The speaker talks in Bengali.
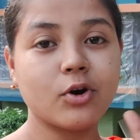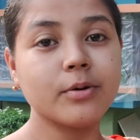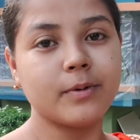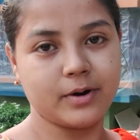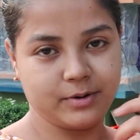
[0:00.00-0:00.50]

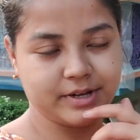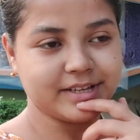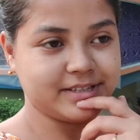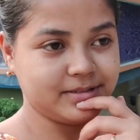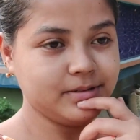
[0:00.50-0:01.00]
গড়বড়
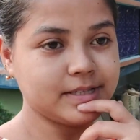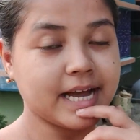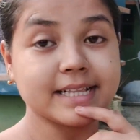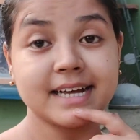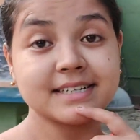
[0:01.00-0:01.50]
হয়ে যাচ্ছে
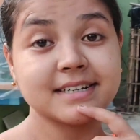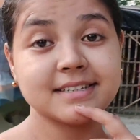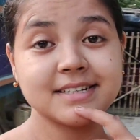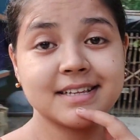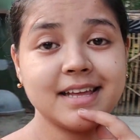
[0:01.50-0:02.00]
আর তার
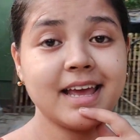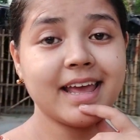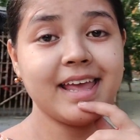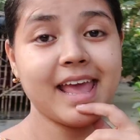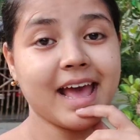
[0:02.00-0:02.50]
সাথে সাথে
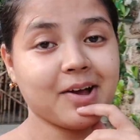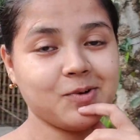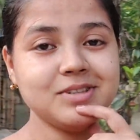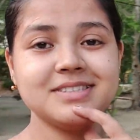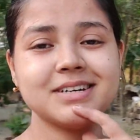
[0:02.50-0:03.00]
এই
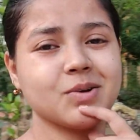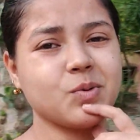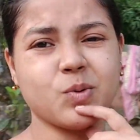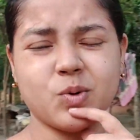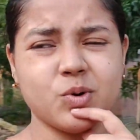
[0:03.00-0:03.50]
এখন যা
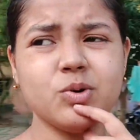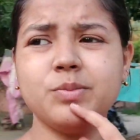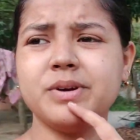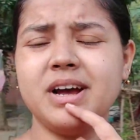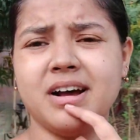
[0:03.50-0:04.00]

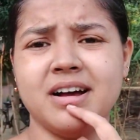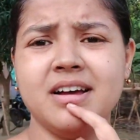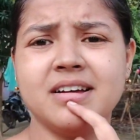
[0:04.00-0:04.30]
গরম না